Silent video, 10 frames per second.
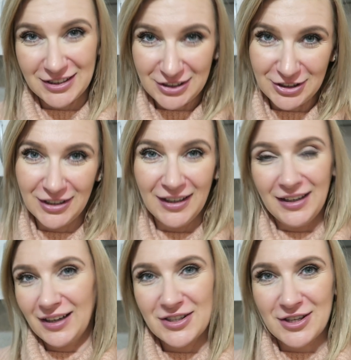dzieci,
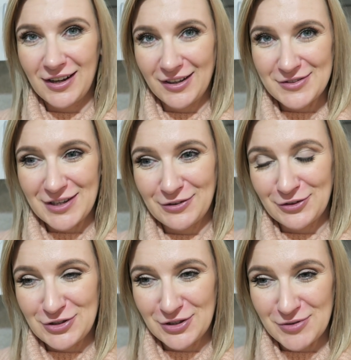ale że grają całą
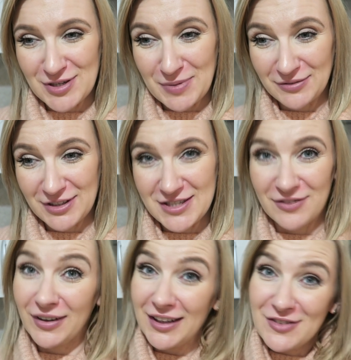rodziną już naprawdę jest
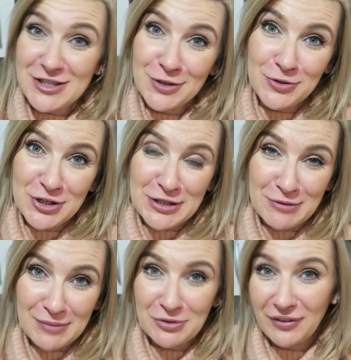fajna, więc się
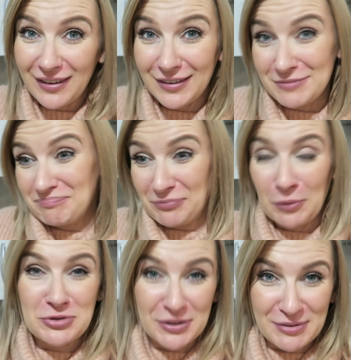ucieszyła. Mówię,
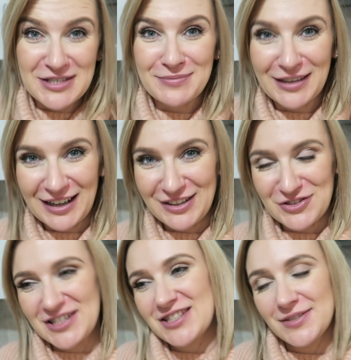dobrze, będziemy grali
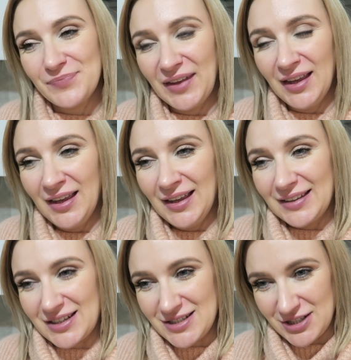wszyscy.
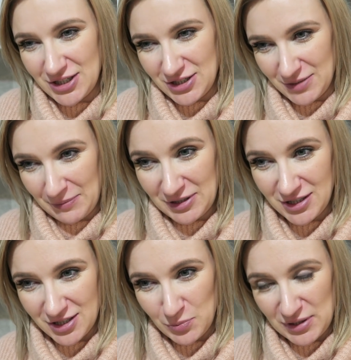Także cieszę się, mam
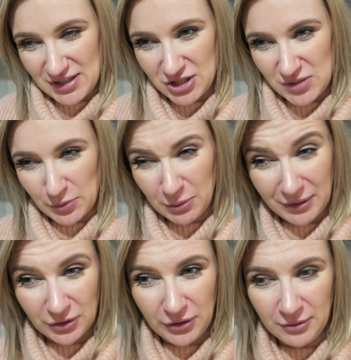nadzieję, że prezent się
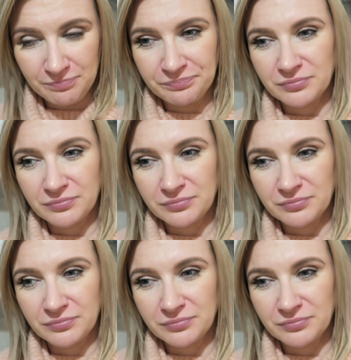spodoba. No i,